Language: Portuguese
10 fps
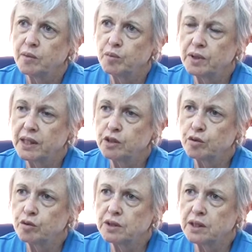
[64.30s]
porque a
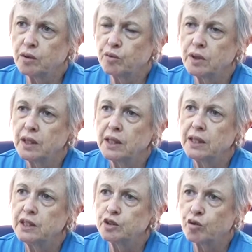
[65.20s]
exclusão
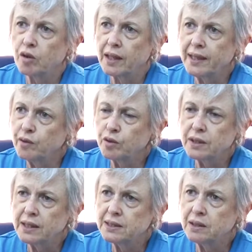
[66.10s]
escolar
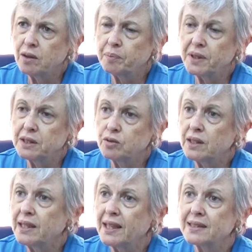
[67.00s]
acontece não apenas com a
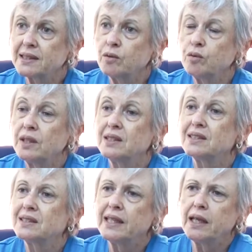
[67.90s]
negação
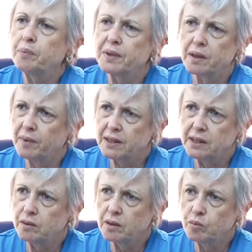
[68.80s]
sempre da
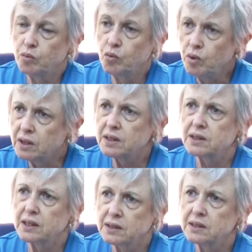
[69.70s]
matrícula. Muitas
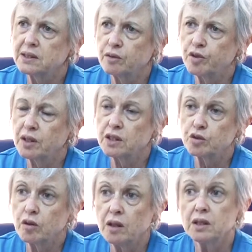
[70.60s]
crianças que estão fora da
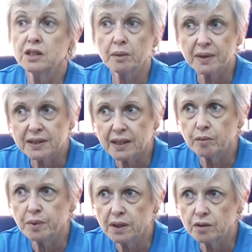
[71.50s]
escola já
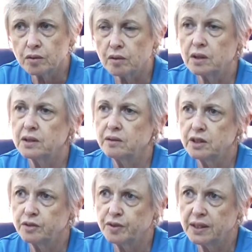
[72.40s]
passaram pela escola. Então a
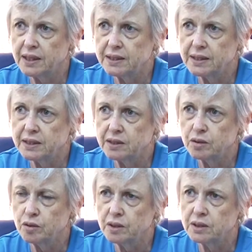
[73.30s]
gente foi analisar
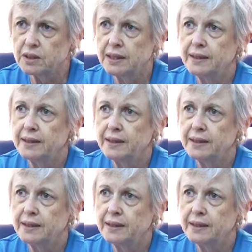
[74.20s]
esses dois